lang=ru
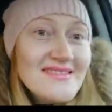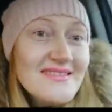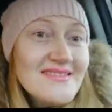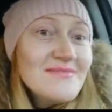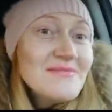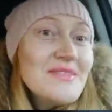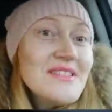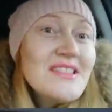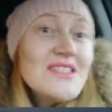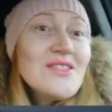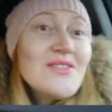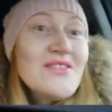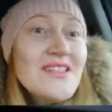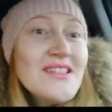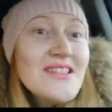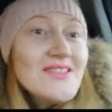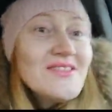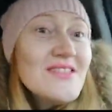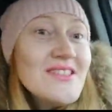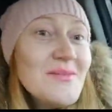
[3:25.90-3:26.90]
мои
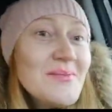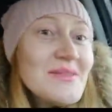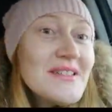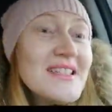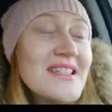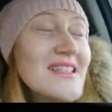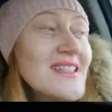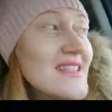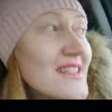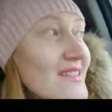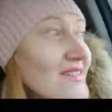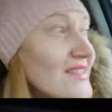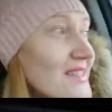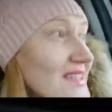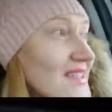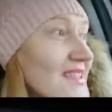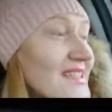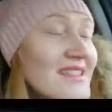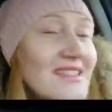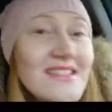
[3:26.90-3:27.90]
школьные годы прошли
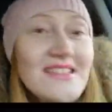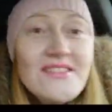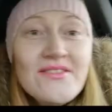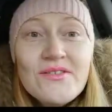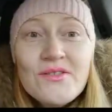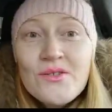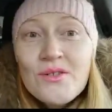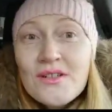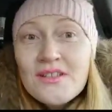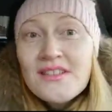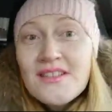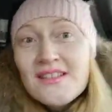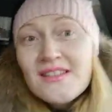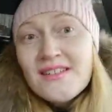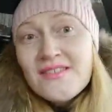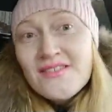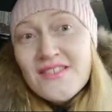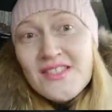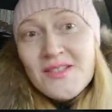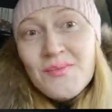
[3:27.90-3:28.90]
совершенно не в городе
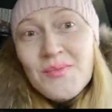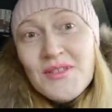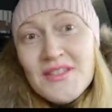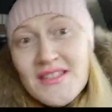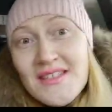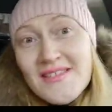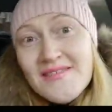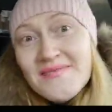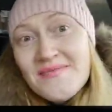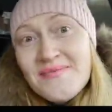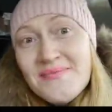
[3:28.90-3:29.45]
Кирово-Чепецке.